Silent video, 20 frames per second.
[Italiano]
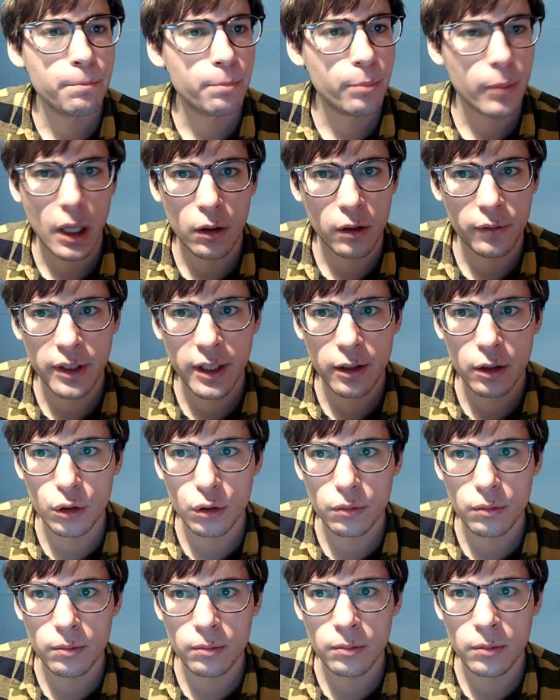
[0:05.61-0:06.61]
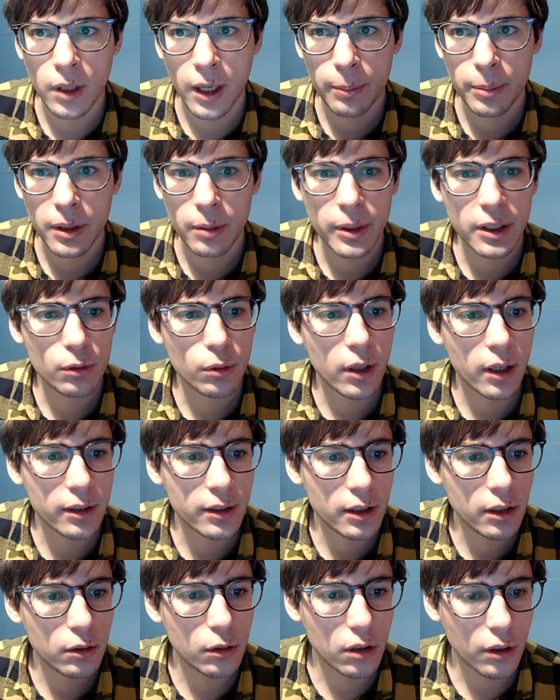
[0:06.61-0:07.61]
Allora vi leggo mh, mm, rapidamente un
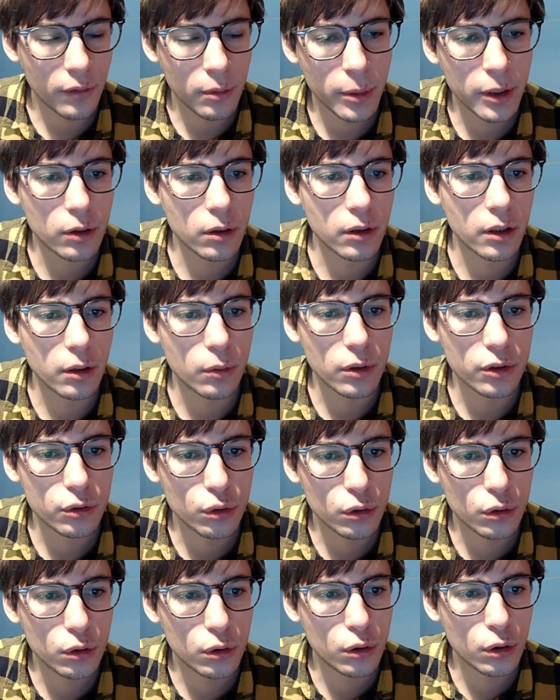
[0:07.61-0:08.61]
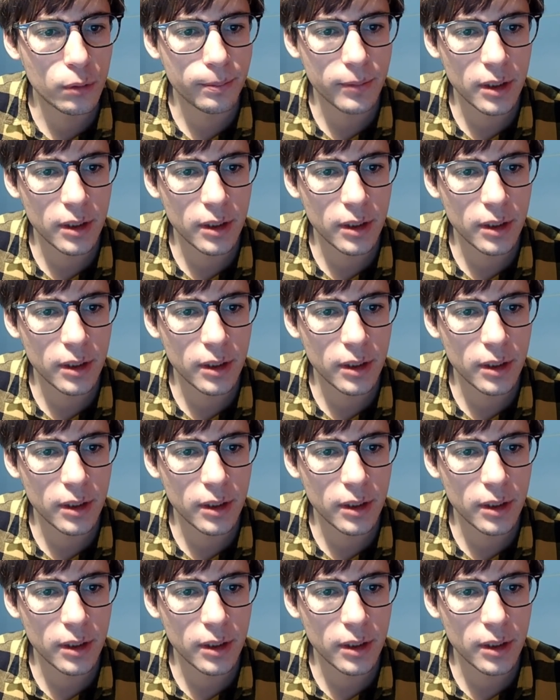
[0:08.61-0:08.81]
articolo che vi metto anche qua sotto.